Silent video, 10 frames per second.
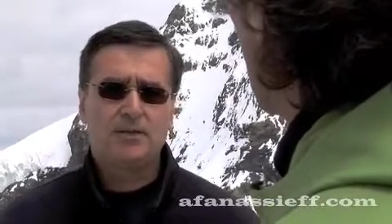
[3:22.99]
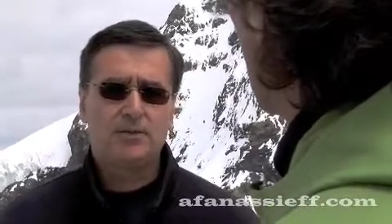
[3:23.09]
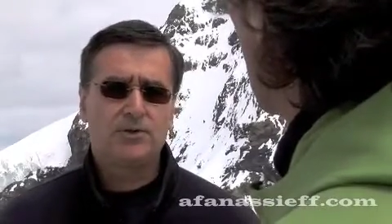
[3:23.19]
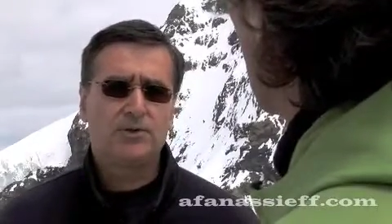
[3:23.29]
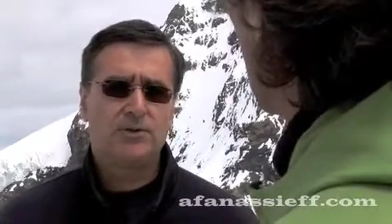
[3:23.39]

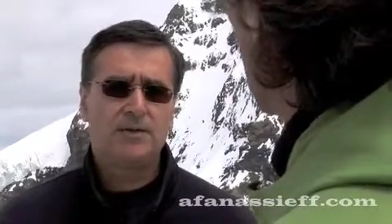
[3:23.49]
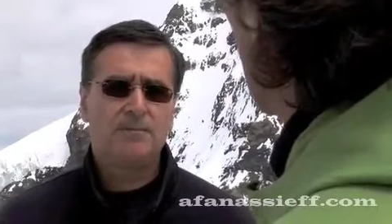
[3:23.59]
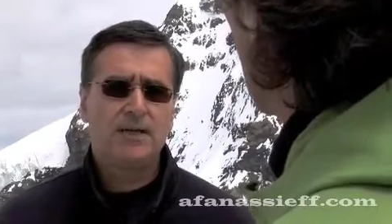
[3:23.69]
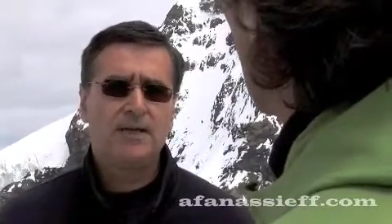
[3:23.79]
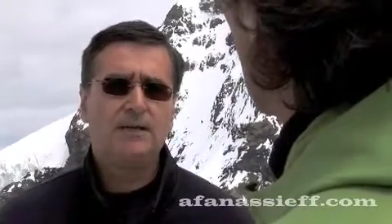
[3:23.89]
qu'aujourd'hui,
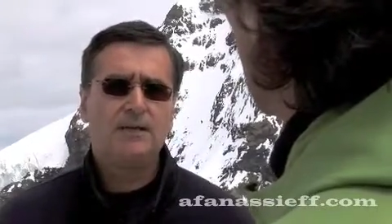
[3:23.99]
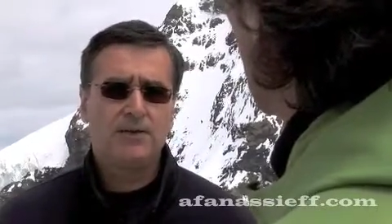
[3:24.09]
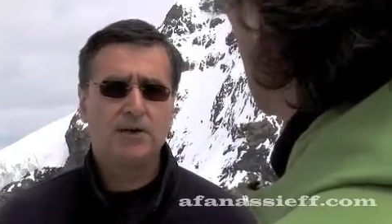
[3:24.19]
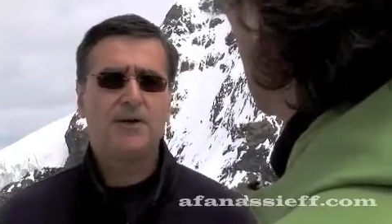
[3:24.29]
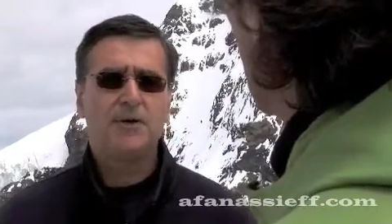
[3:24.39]
mais
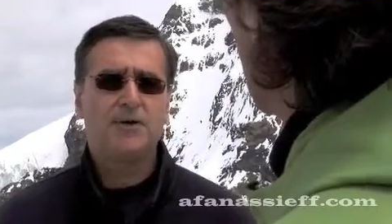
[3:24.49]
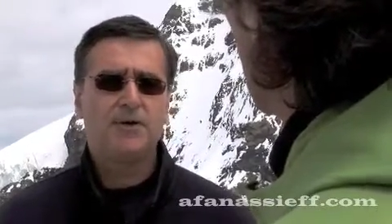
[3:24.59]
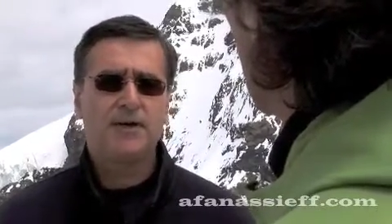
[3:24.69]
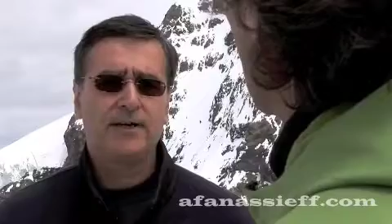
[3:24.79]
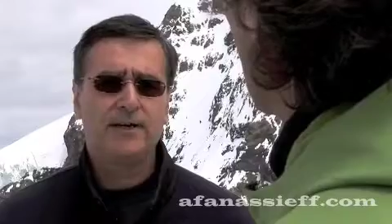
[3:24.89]
il y aurait
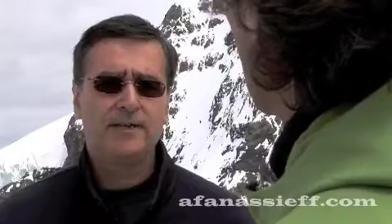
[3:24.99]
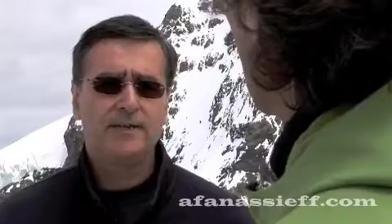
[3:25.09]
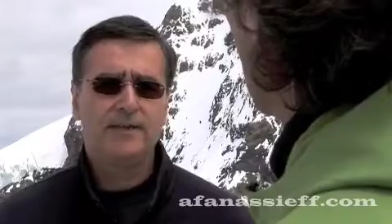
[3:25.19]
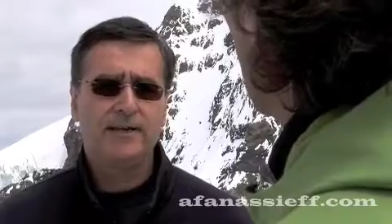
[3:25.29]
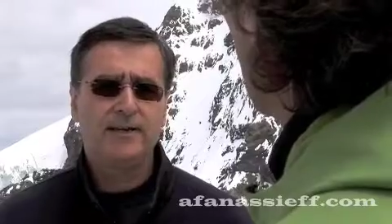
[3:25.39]
encore un
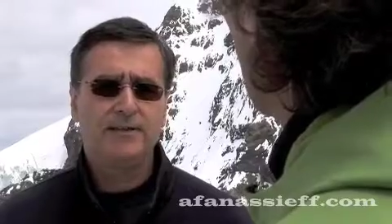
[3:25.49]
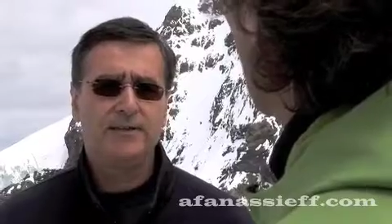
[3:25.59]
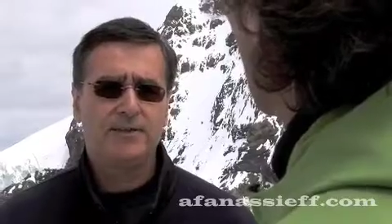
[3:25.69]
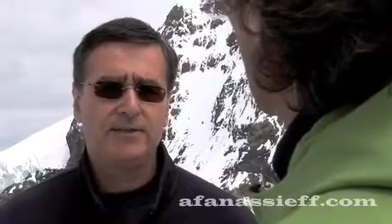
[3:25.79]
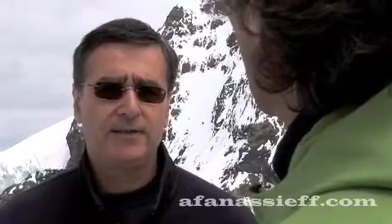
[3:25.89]
glacier
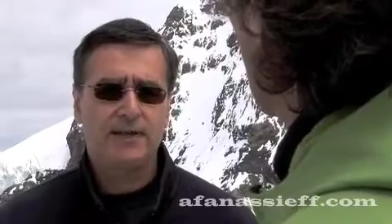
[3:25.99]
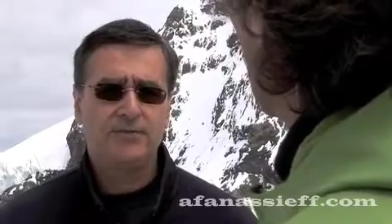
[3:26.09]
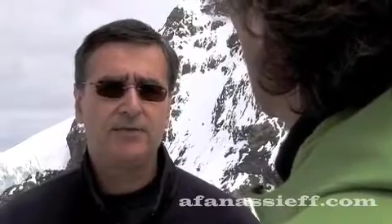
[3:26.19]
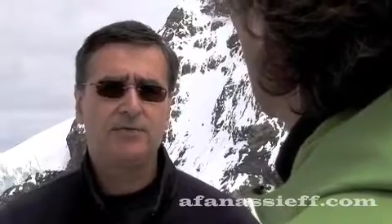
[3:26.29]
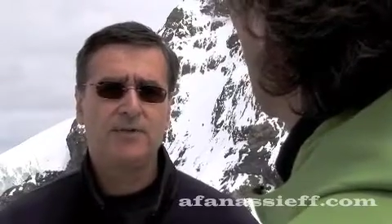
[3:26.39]
d'Aletsch à
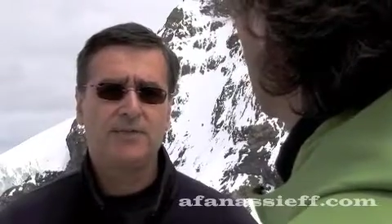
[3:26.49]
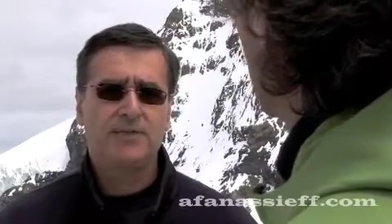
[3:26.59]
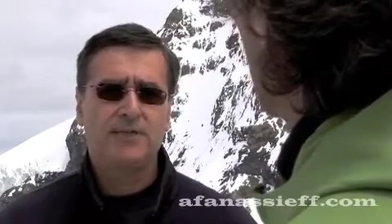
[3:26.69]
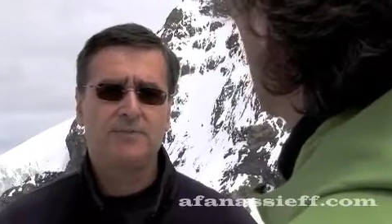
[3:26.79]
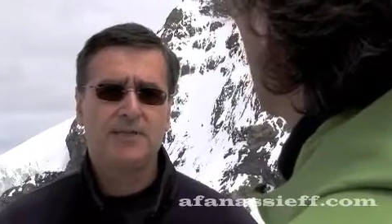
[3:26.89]
la fin du
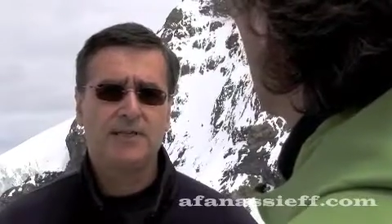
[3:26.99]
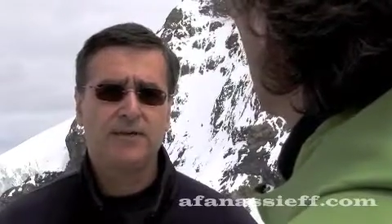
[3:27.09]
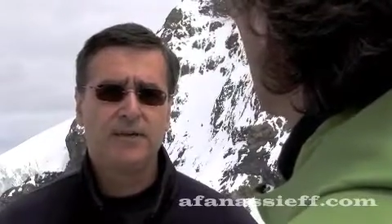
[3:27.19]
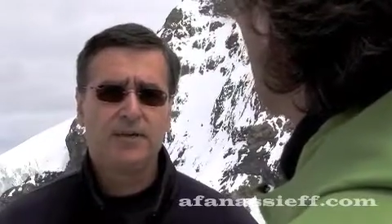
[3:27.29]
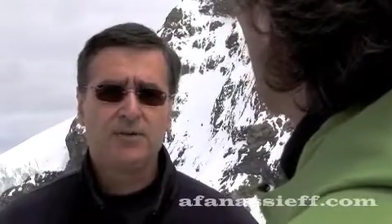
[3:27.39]
XXIe
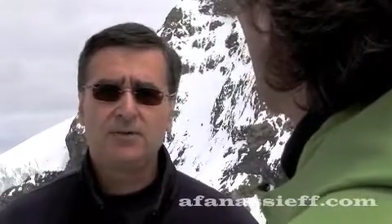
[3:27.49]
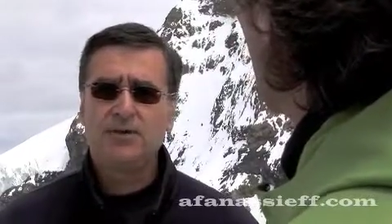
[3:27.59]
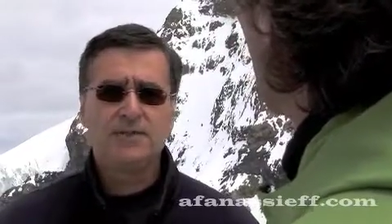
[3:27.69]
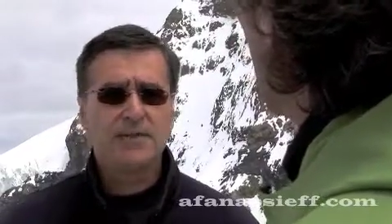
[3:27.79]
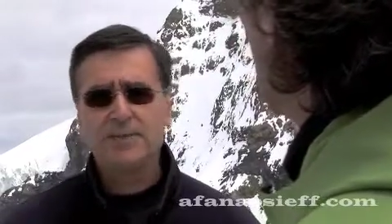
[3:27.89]
siècle, ce
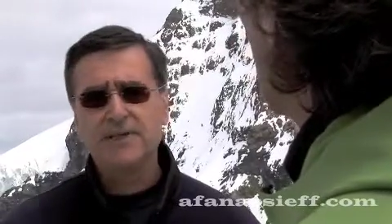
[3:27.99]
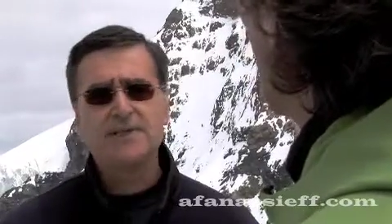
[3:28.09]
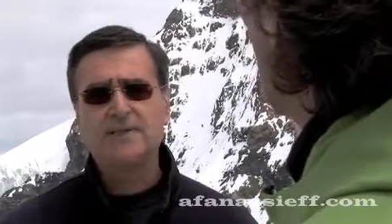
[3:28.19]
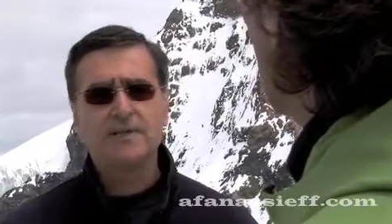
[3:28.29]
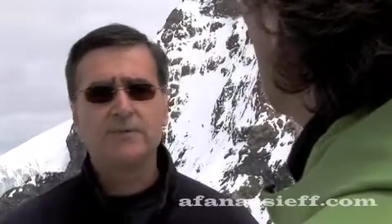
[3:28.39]
qui ne sera pas
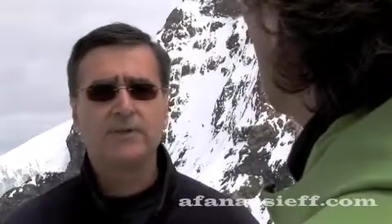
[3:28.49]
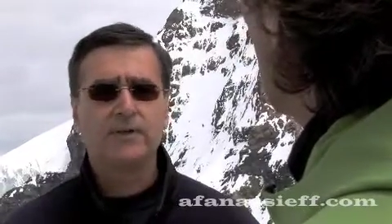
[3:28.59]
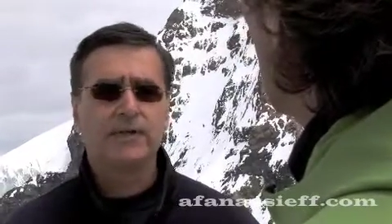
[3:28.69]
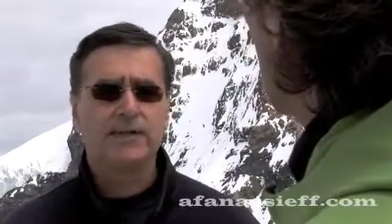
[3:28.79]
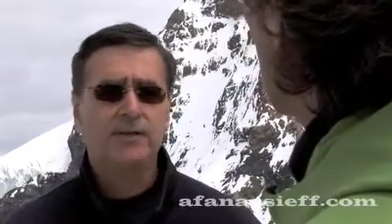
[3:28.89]
nécessairement le
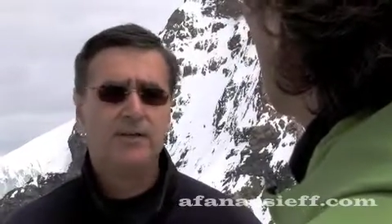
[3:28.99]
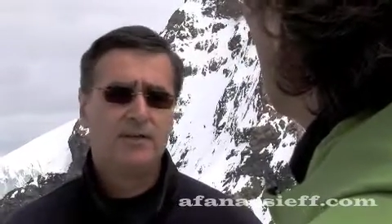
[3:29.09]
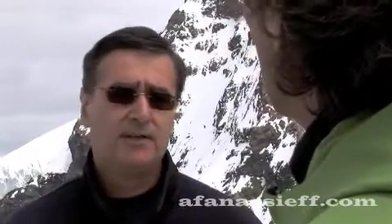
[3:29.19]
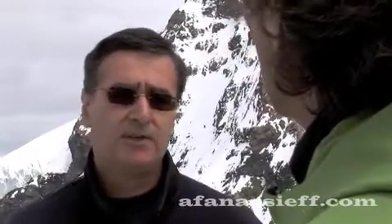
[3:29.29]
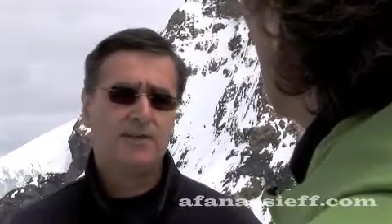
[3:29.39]
cas
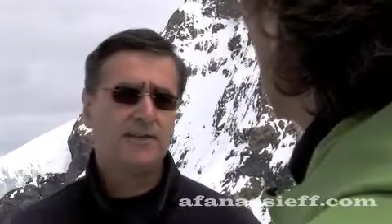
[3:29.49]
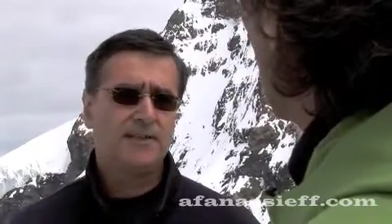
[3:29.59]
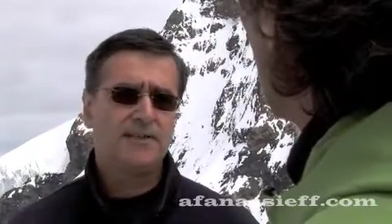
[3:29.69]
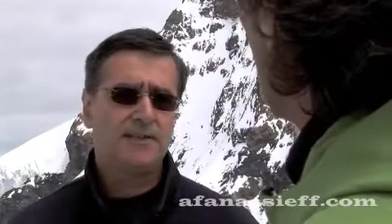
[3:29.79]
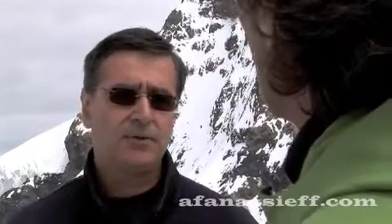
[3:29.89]
de
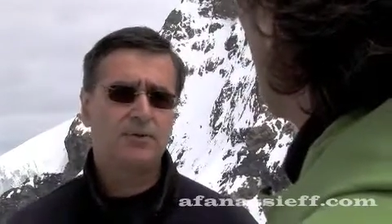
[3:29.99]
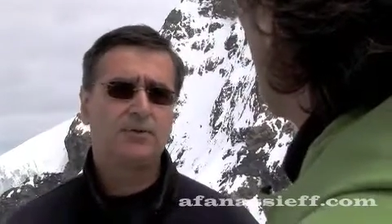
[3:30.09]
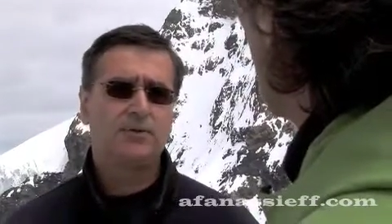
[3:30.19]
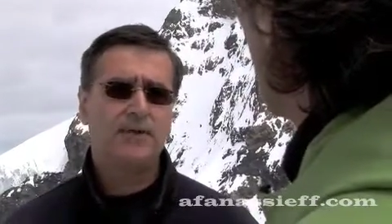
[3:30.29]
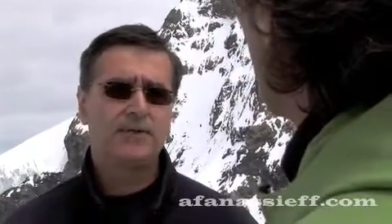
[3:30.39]
certains des
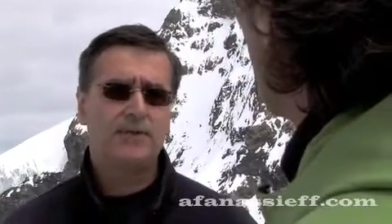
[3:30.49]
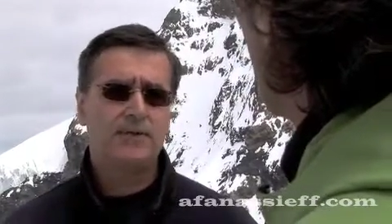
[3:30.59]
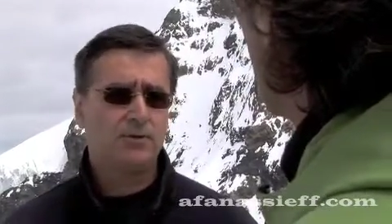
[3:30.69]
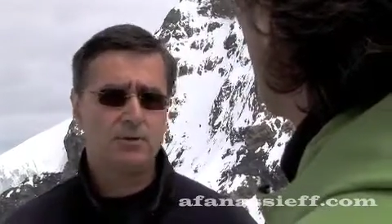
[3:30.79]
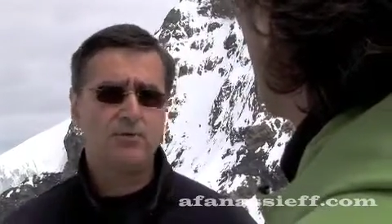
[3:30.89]
autres glaciers
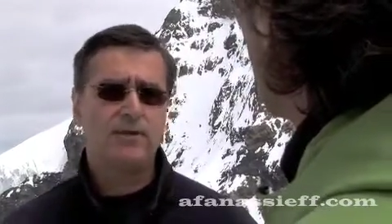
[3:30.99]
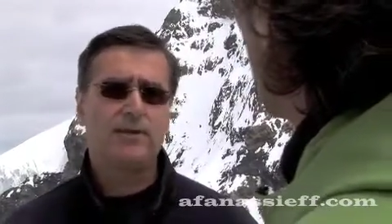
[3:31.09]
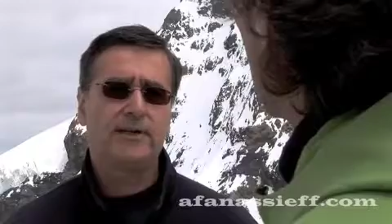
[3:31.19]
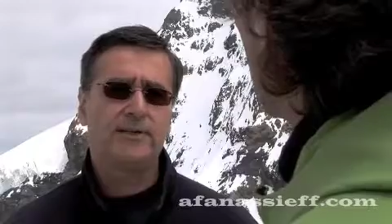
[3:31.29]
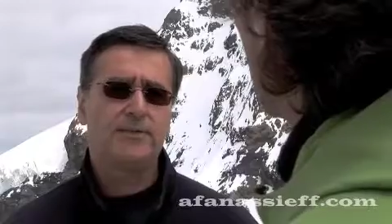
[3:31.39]
que l'on voit
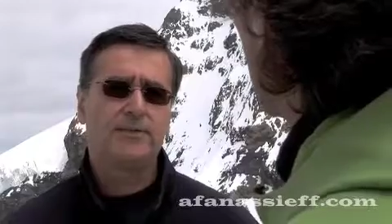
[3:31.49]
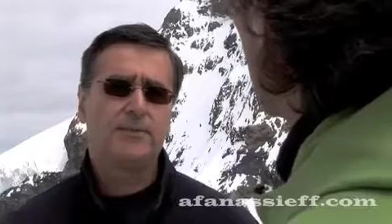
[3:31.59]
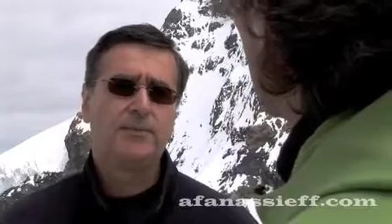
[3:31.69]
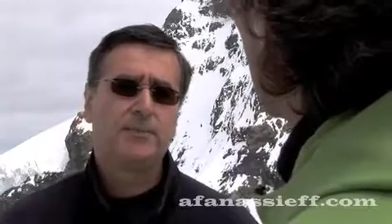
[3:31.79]
dans la région.